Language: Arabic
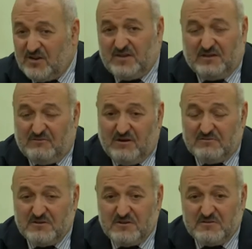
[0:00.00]
ولا دعوة
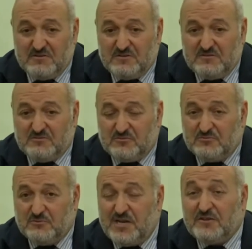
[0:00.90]

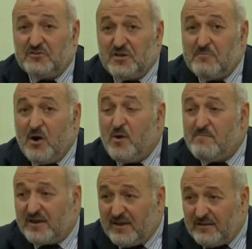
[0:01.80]
ولا ندري ما هو
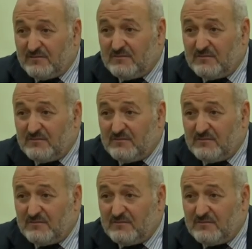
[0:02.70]
المكان